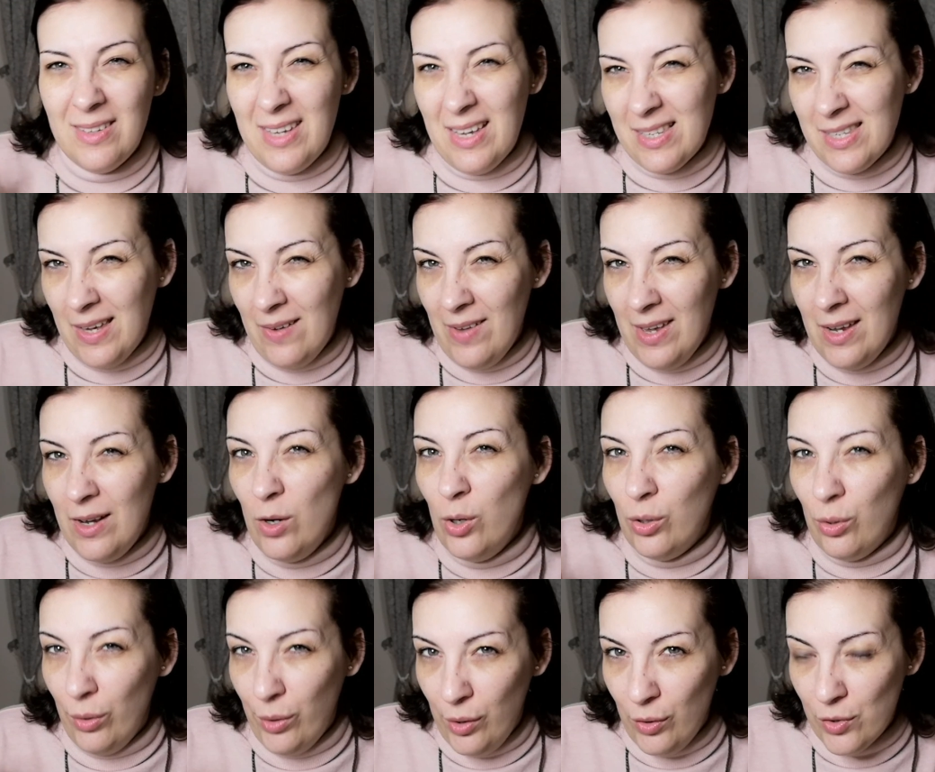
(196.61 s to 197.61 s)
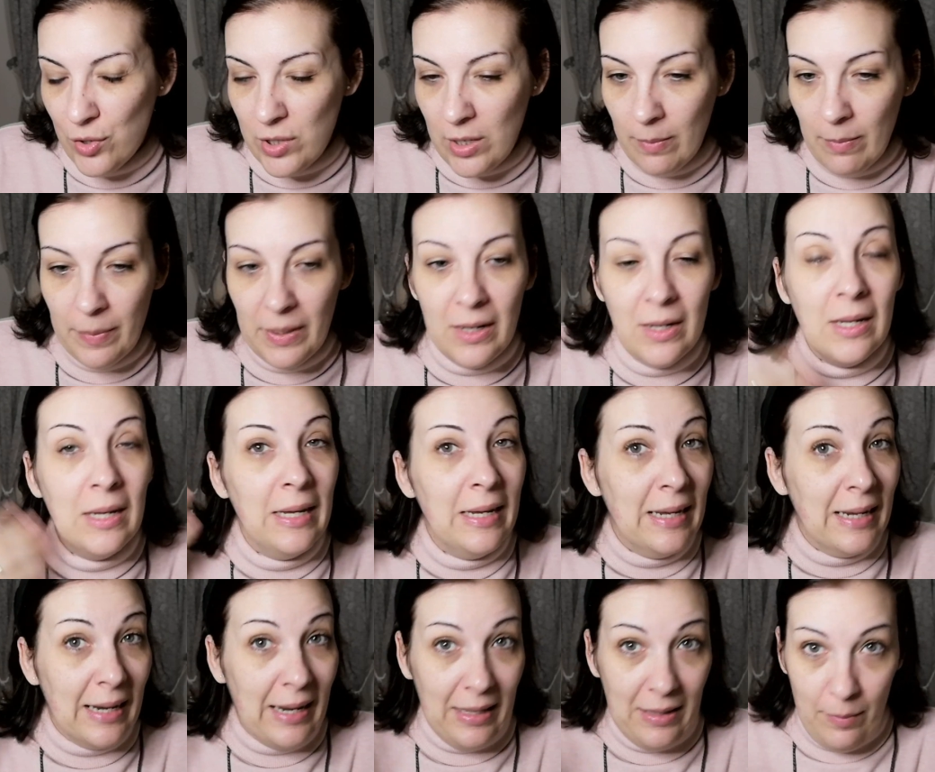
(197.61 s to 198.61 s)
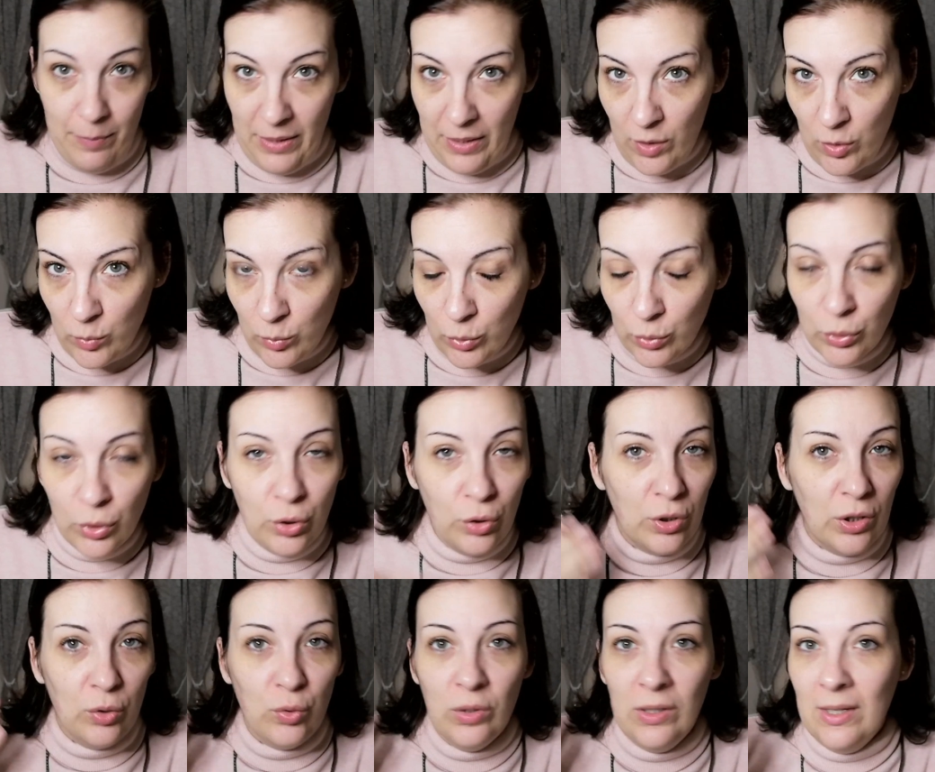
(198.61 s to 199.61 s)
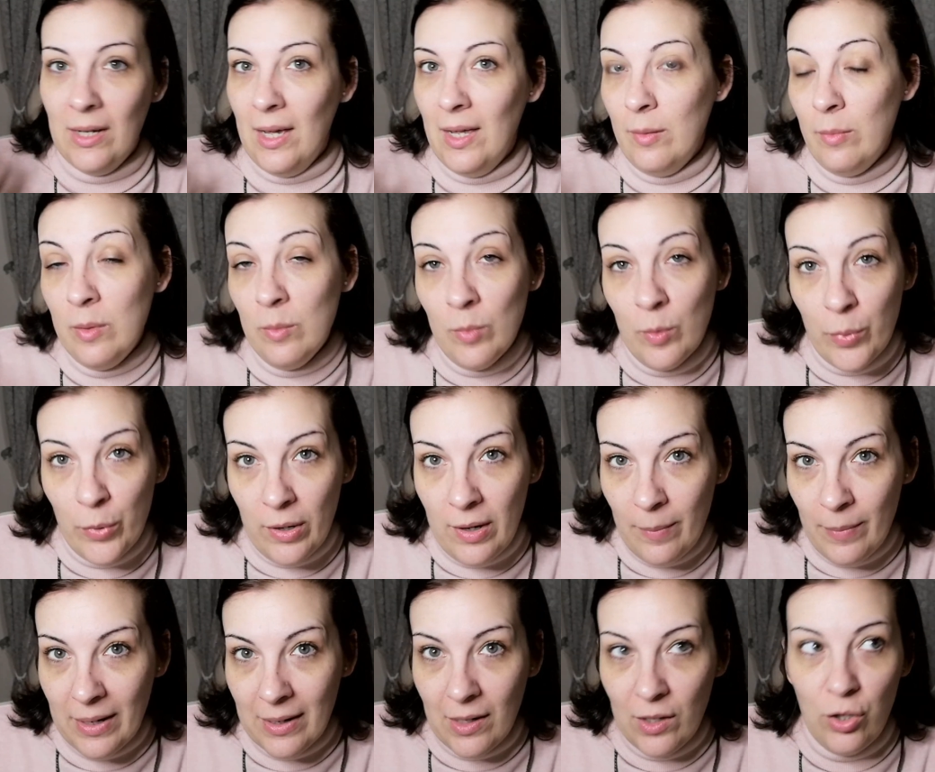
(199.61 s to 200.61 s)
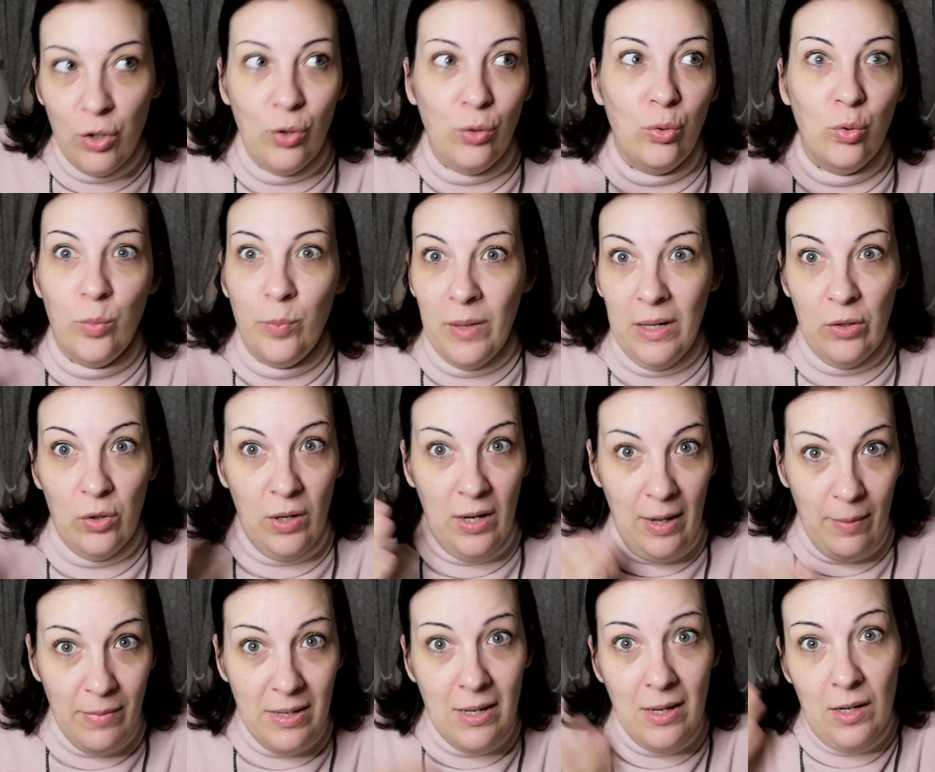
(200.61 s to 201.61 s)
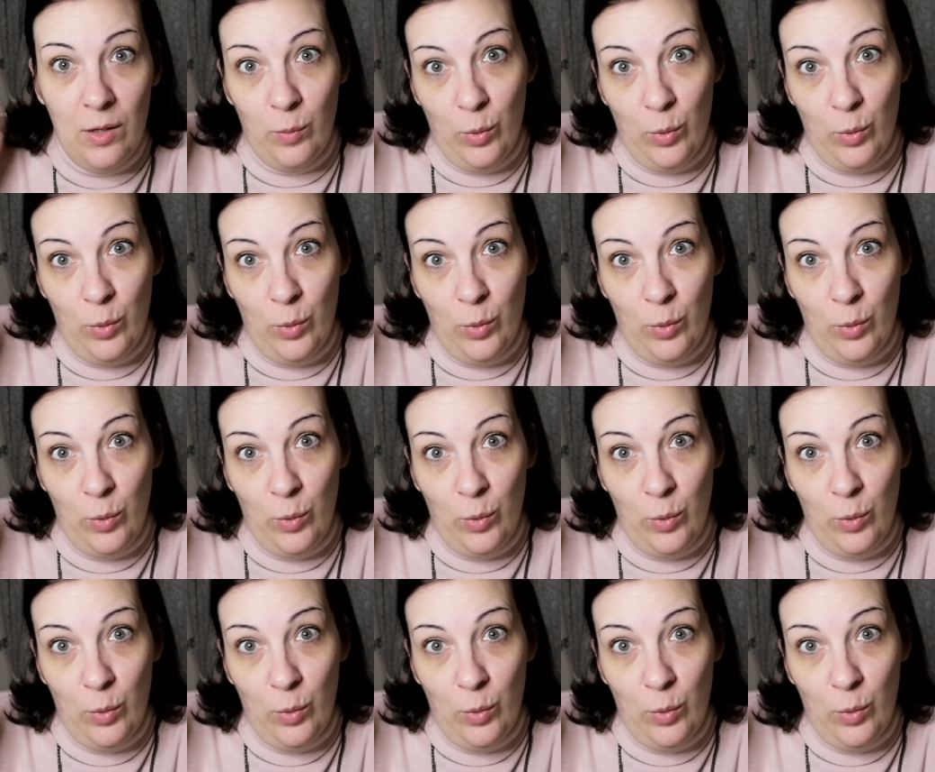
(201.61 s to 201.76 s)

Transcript: Ya sabéis lo que os digo siempre, cada piel es un mundo y aunque tú tengas el mismo problema que yo, tu piel no es la mía,